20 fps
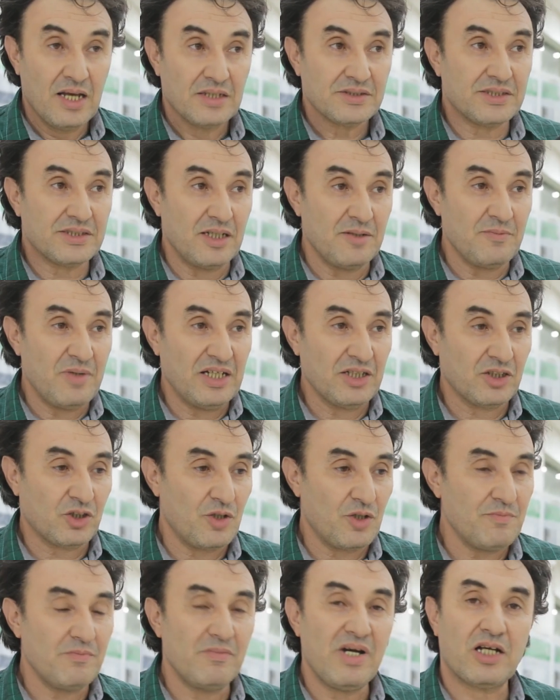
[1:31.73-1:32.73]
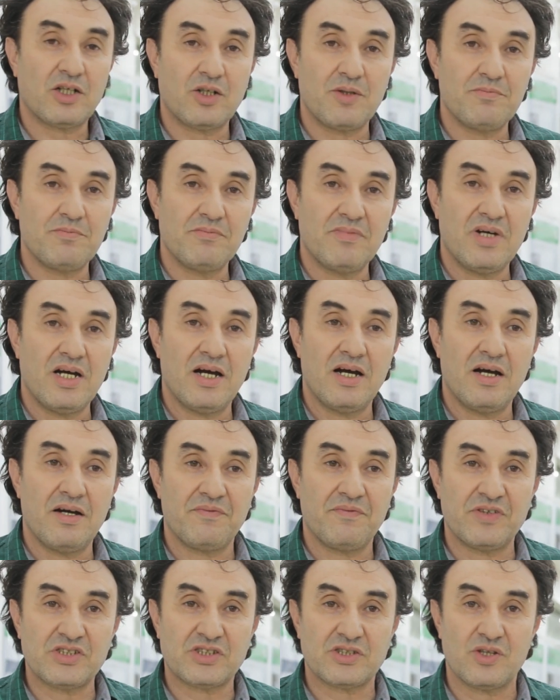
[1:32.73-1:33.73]
السلام عليكم معكم آه،
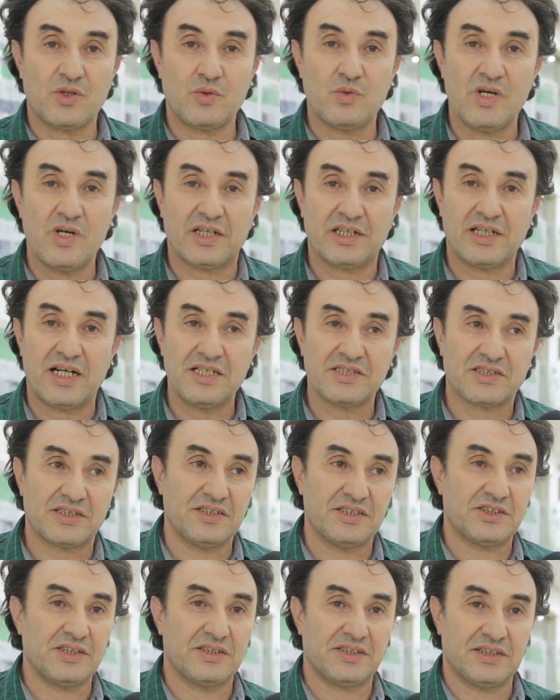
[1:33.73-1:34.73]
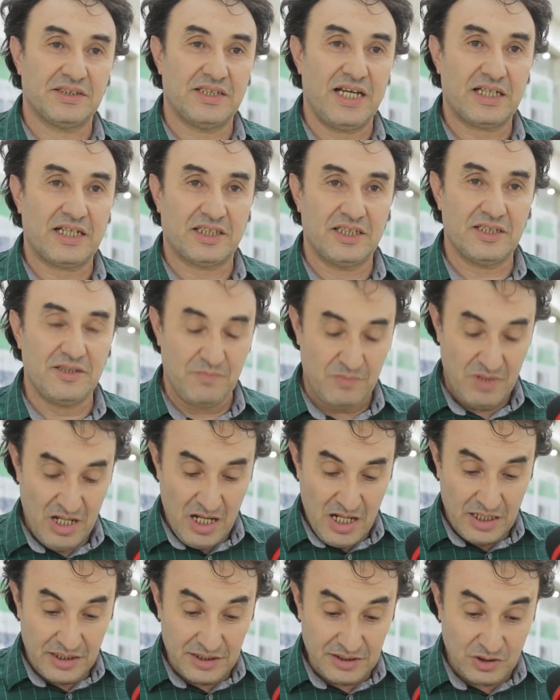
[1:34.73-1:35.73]
فيصل ذواق رئيس لجنة التحكيم
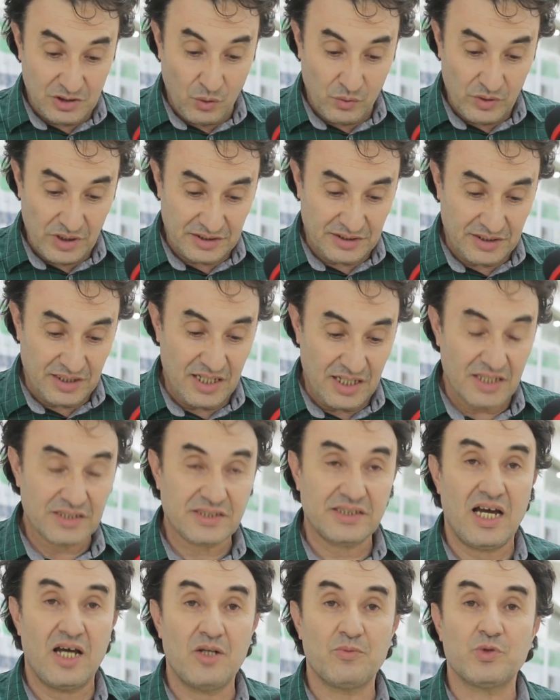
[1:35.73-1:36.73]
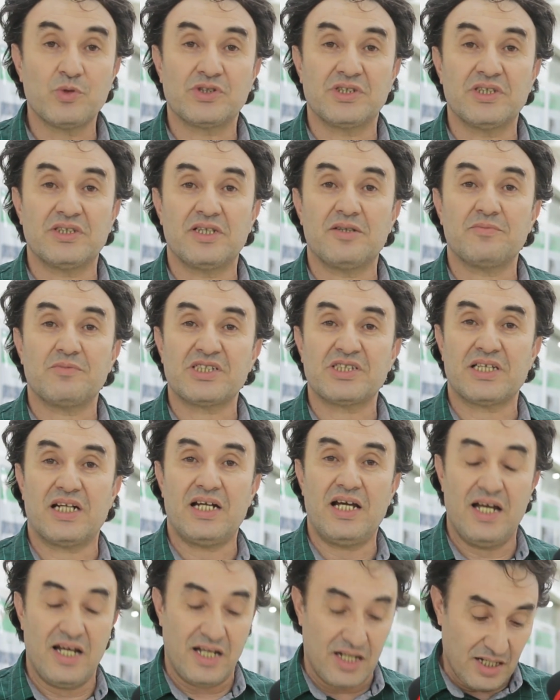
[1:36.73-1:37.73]
للدورة ساعة البوزيد
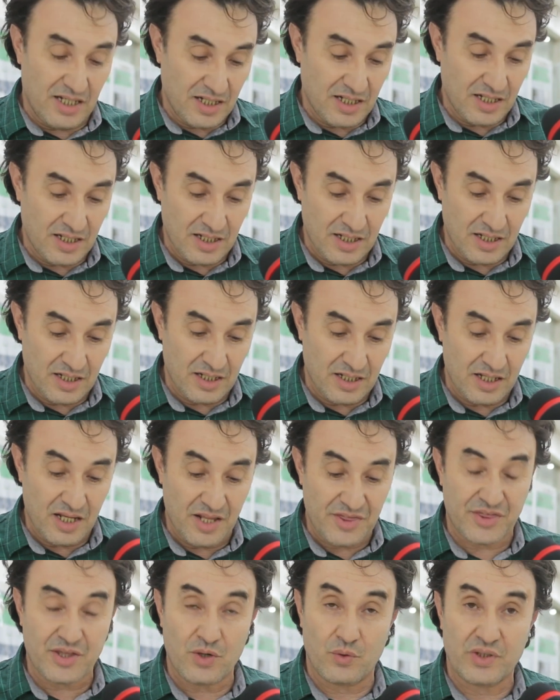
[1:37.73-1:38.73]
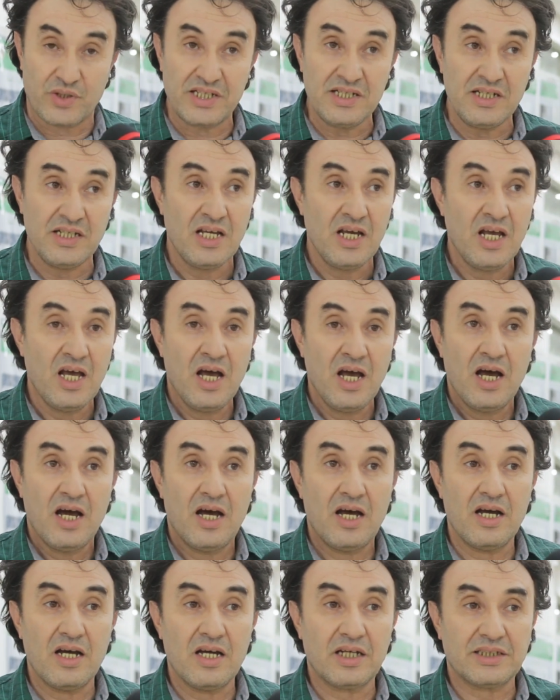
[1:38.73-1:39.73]
للمسرح الثوري
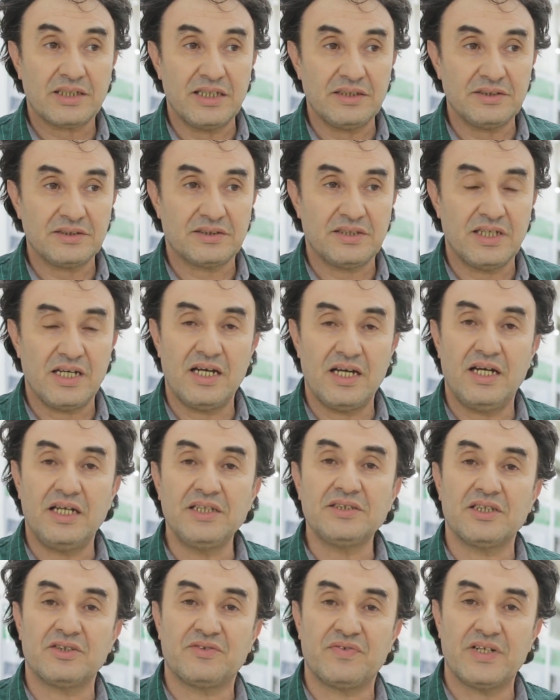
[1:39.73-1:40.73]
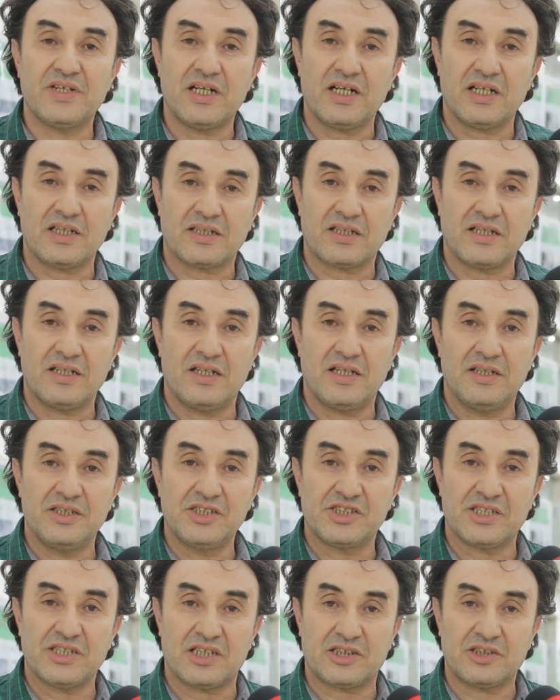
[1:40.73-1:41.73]
آه، كانت عدة فرق آه،
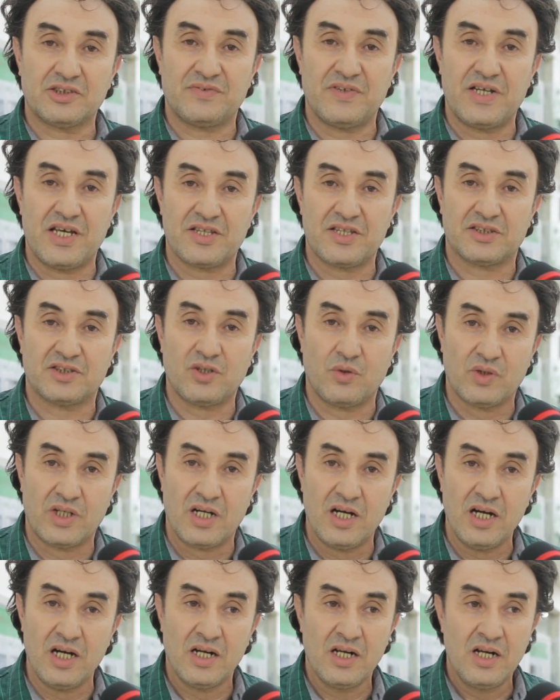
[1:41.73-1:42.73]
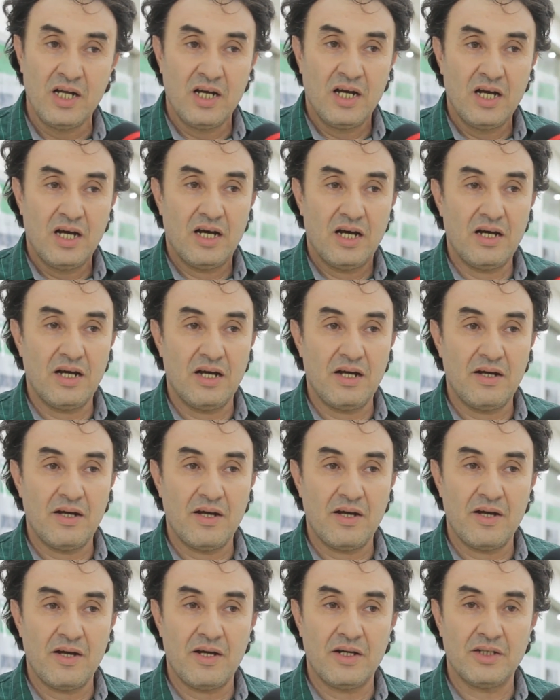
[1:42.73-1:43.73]
اللي شاركت في هذا الدورة
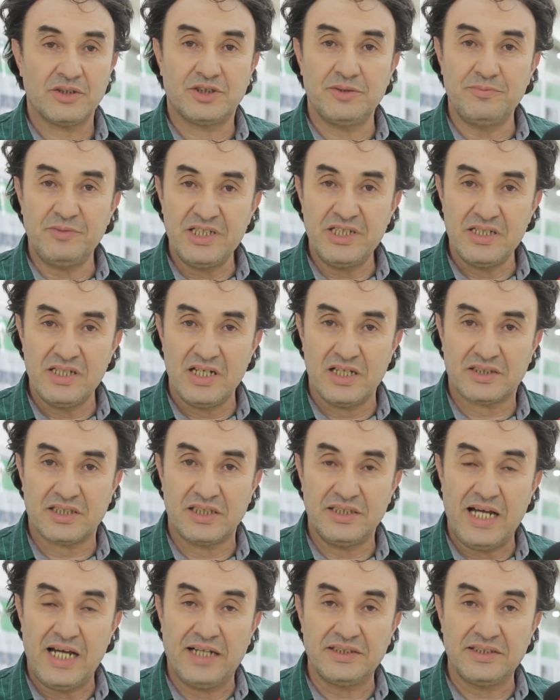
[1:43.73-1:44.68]
آه، جمعيات اللي